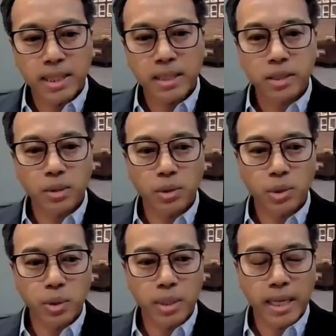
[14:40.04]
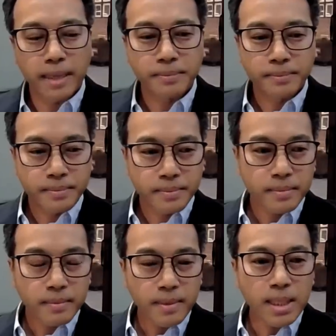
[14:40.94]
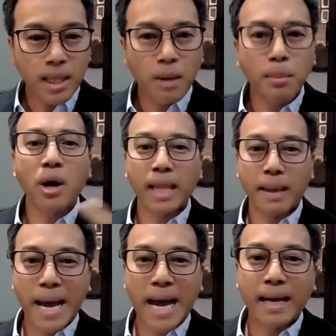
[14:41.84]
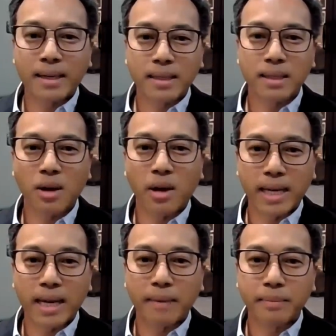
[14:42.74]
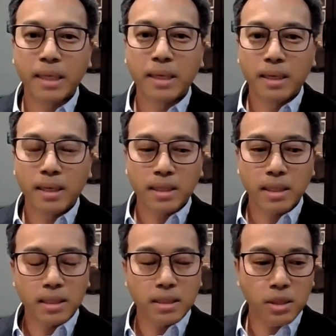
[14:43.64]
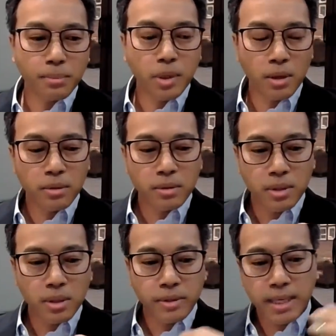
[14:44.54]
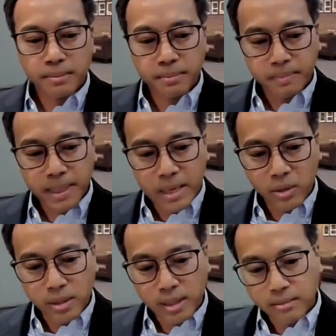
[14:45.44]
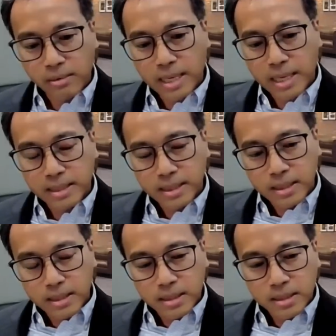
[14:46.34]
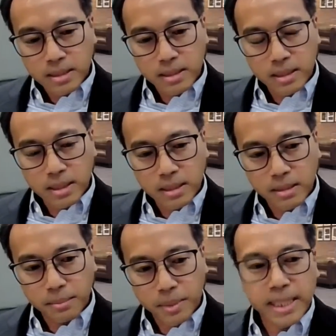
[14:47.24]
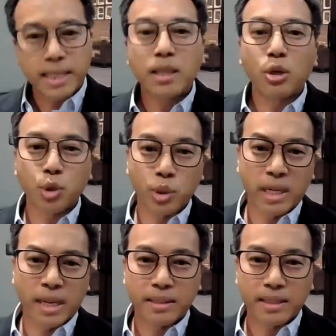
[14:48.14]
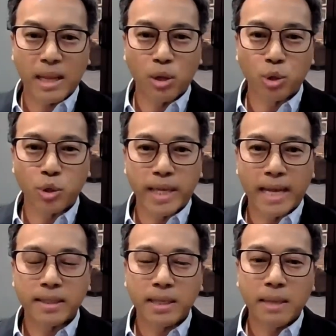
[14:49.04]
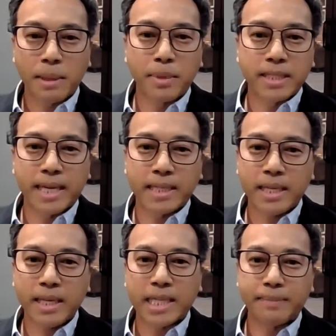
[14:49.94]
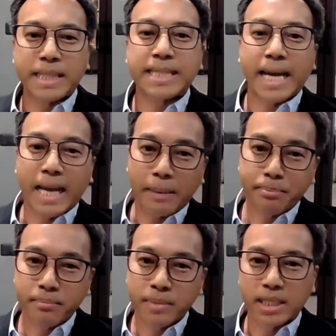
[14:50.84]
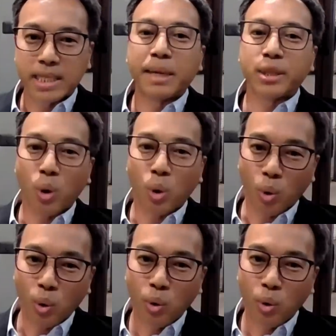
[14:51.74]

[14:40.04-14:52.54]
สิ่งที่เราจะลงทุนเนี่ยเรามองอะไรบ้างก่อนนะครับคือต้องต้องต้องเรียนพี่นาวก่อนนะครับว่าบริษัทที่ลงทุนเนี่ยเราลงทุนเนี่ย เป็นบริษัทที่อาจจะเป็นสตาร์ทอัพหรือกำลังโต